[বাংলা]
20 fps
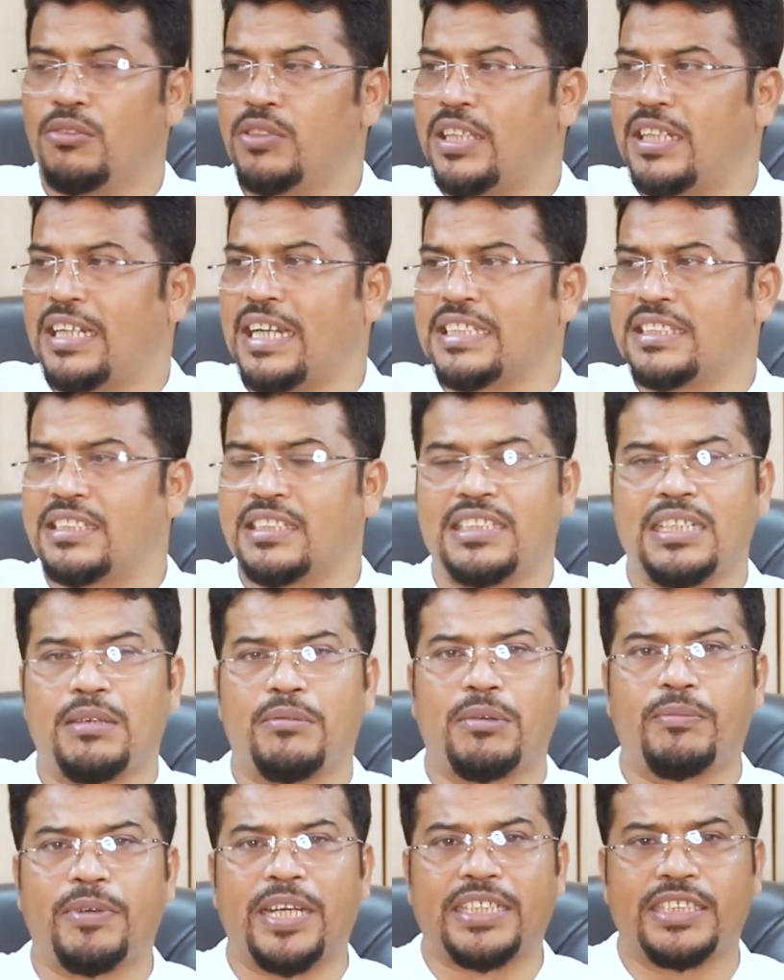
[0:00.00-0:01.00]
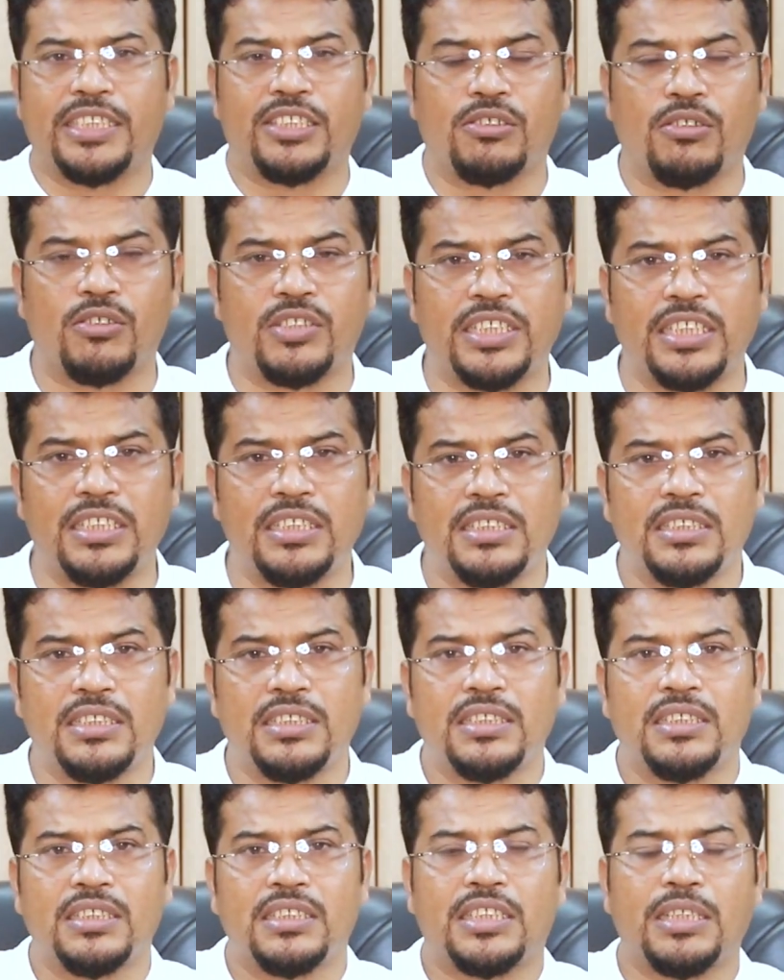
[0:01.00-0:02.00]
ওদের রাজনীতি আমরা প্র্যাকটিস করছি
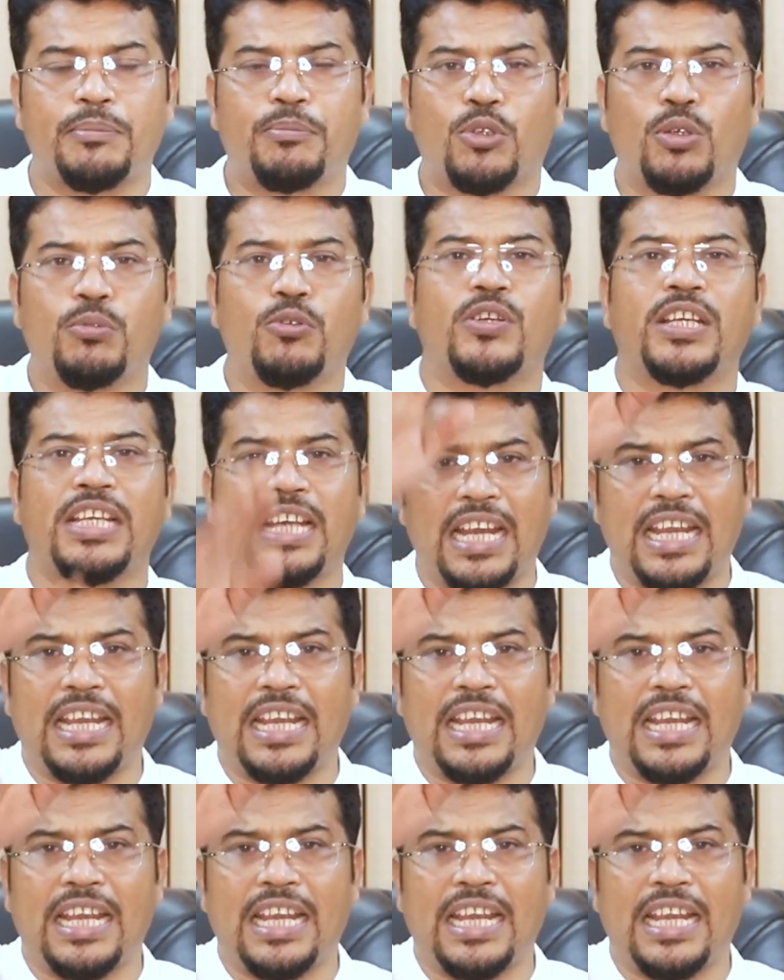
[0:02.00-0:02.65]
তাই প্রভু কি